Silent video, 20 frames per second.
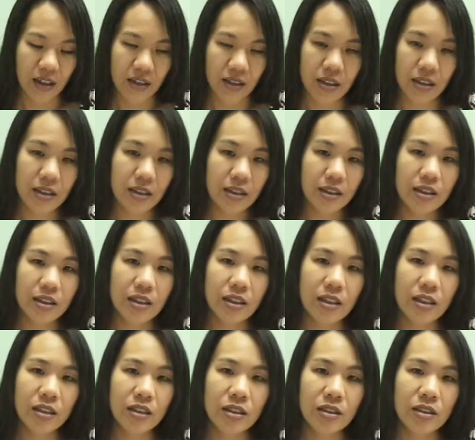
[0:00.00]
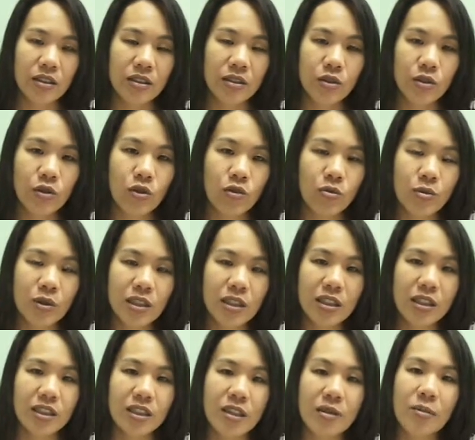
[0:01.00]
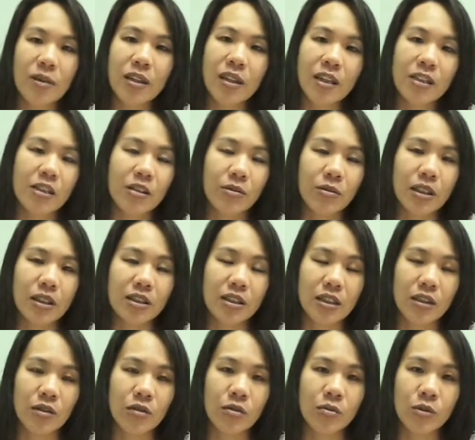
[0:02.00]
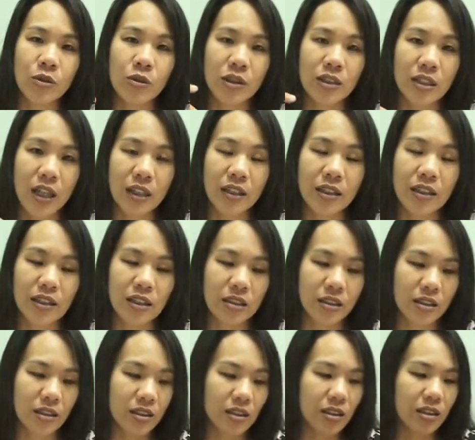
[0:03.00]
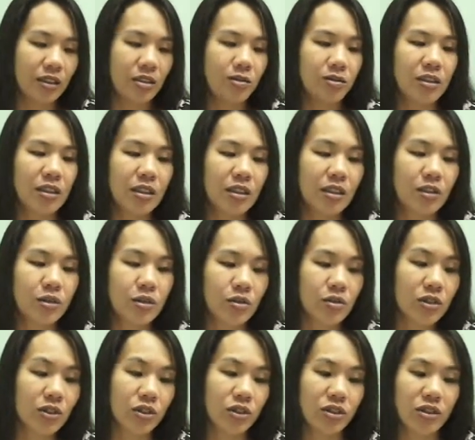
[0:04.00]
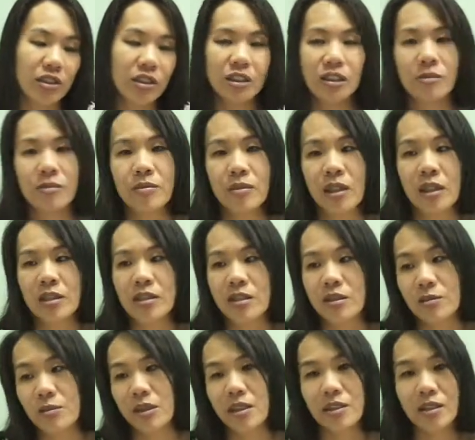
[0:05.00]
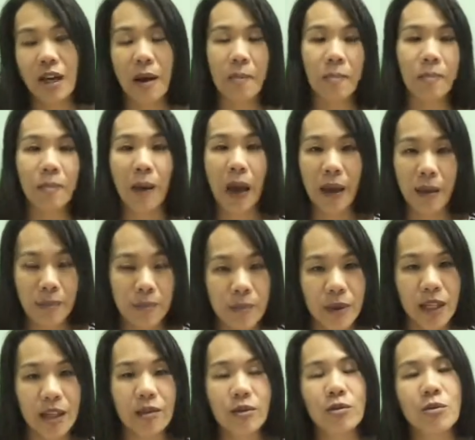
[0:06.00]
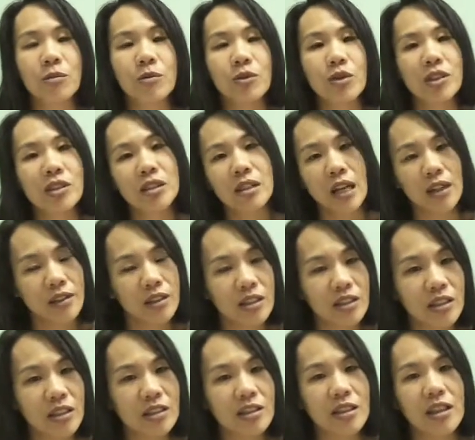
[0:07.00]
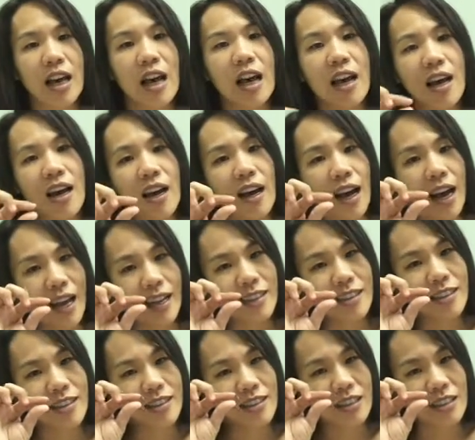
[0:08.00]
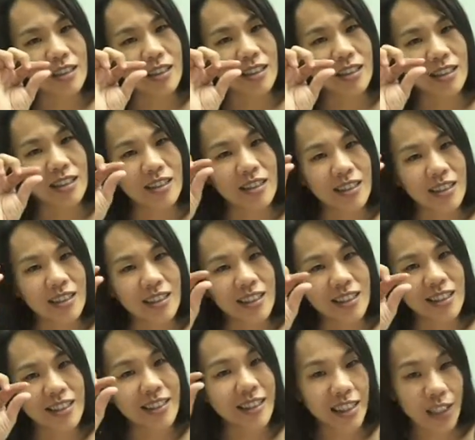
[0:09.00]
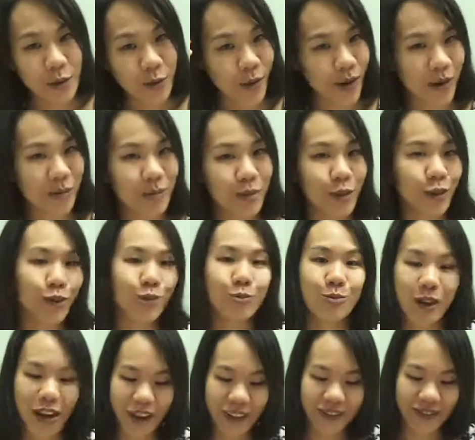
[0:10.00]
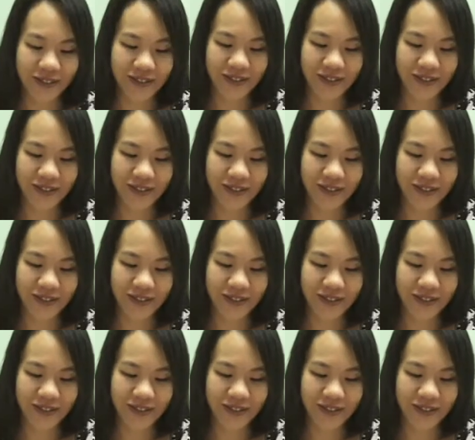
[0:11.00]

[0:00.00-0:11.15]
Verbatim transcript: 其实，如果我们真的谦卑到神面前，我们对上帝的认识，即使我圣经读过十几、二十遍、上百遍，我们对上帝的认识。还是纤尾，不是吗？